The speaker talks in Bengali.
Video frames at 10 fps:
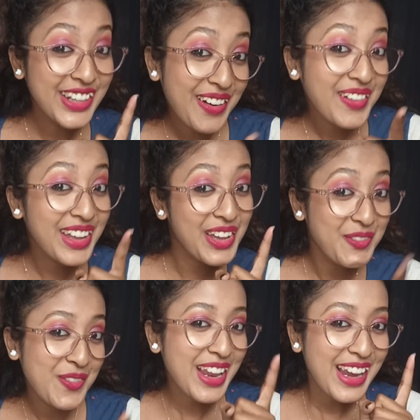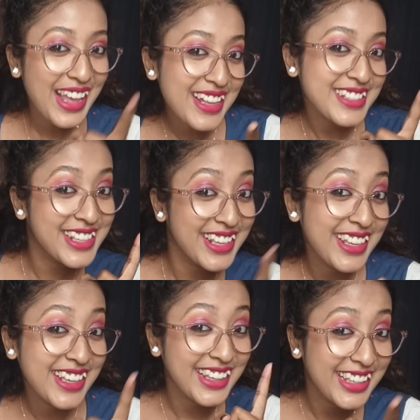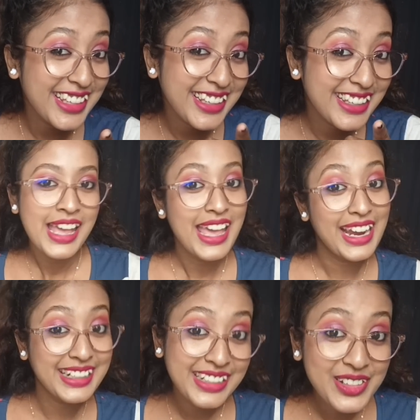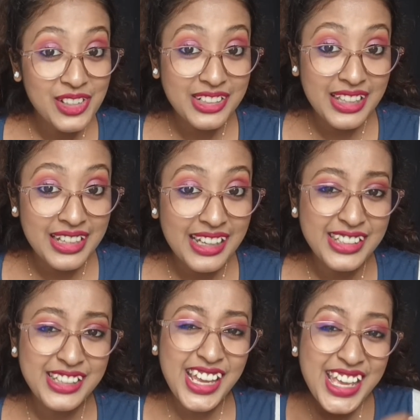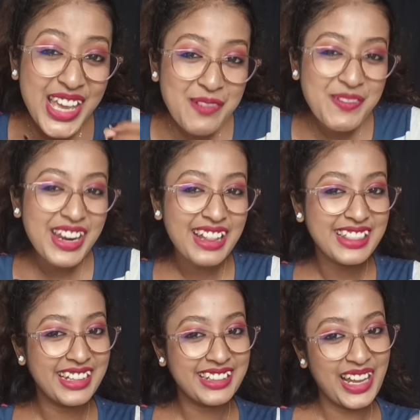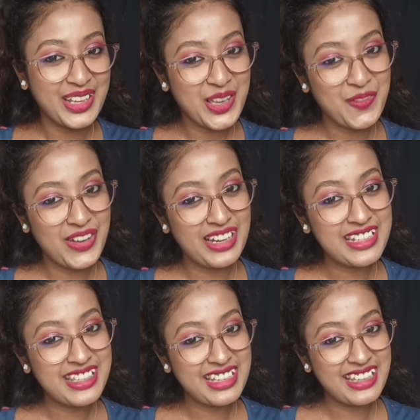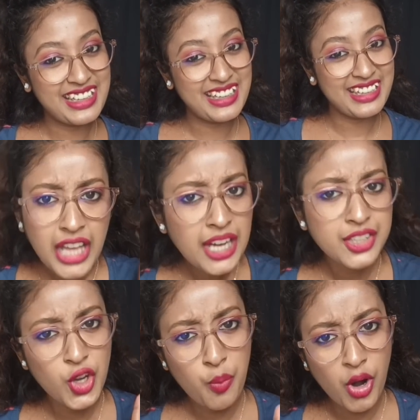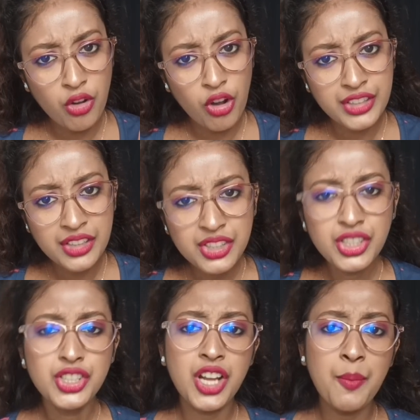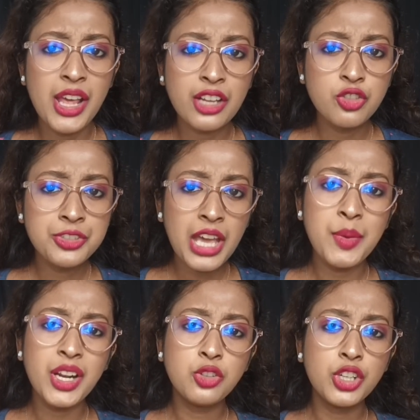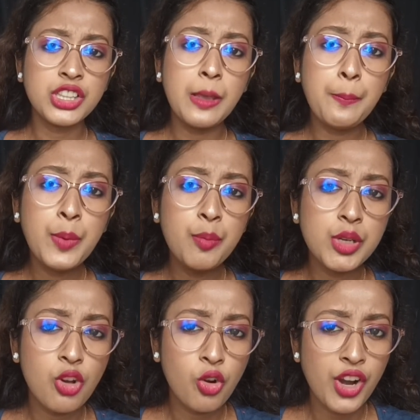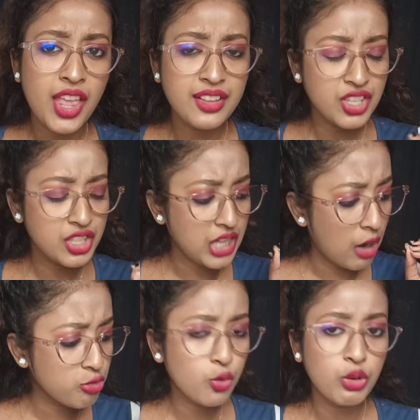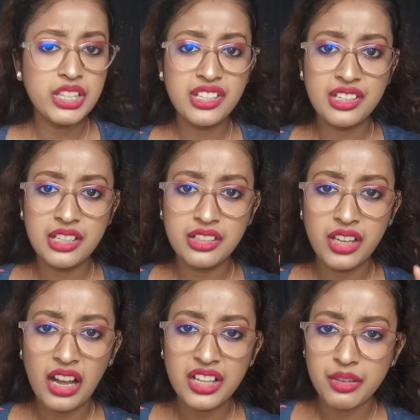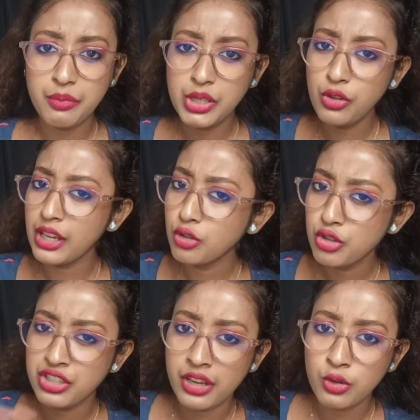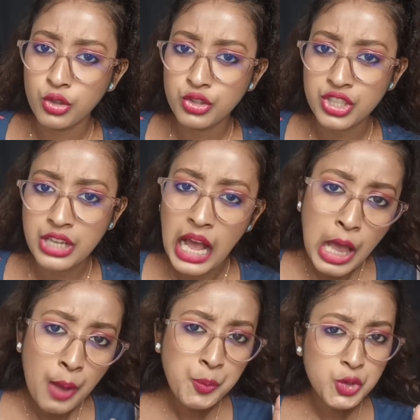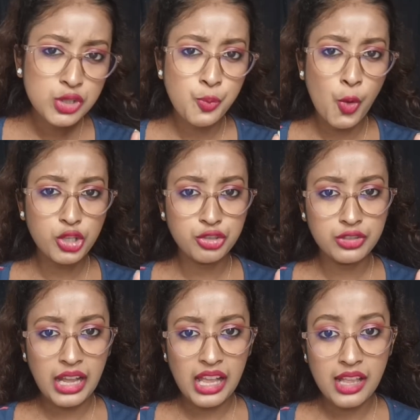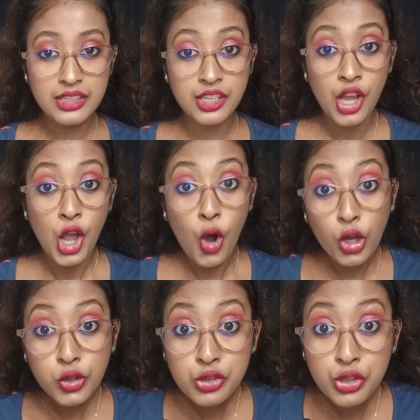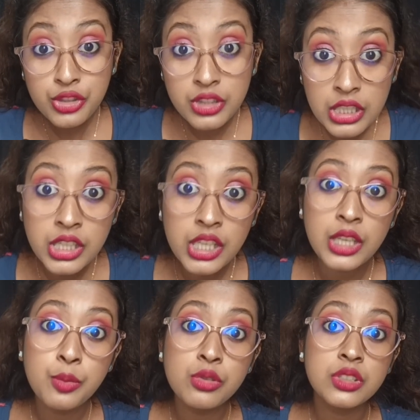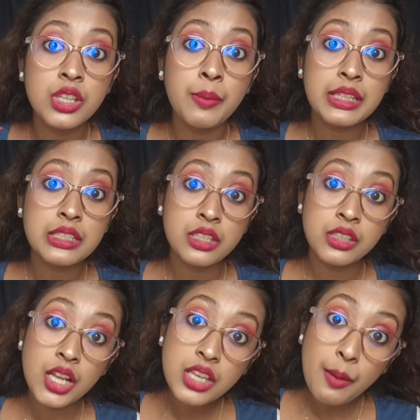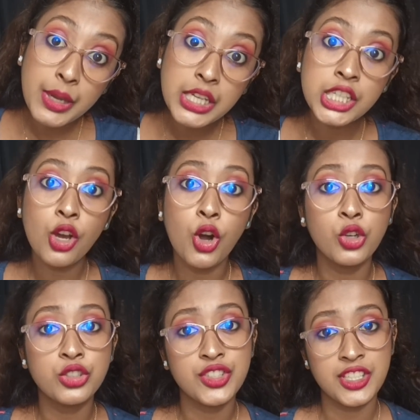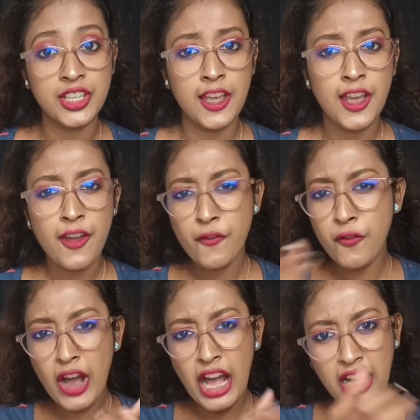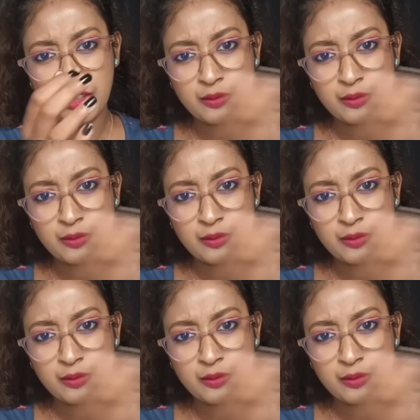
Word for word: ধরে ফেলেছি অ্যাক্টিং করতে গিয়ে দিদি ক্যামেরার দিকে তাকিয়ে ফেলেছে তার চেয়েও বড় কথা দিদির সামনে একজন ক্যামেরা ধরে দিব্যি ভিডিও করে যাচ্ছে সাউন্ড কোয়ালিটি ঠিকঠাক আছে ভিডিও একদম শেক করছে না পুরো স্পষ্ট দেখা যাচ্ছে অথচ দিদি বুঝতে পারছে না যে ভিডিও হচ্ছে বাহ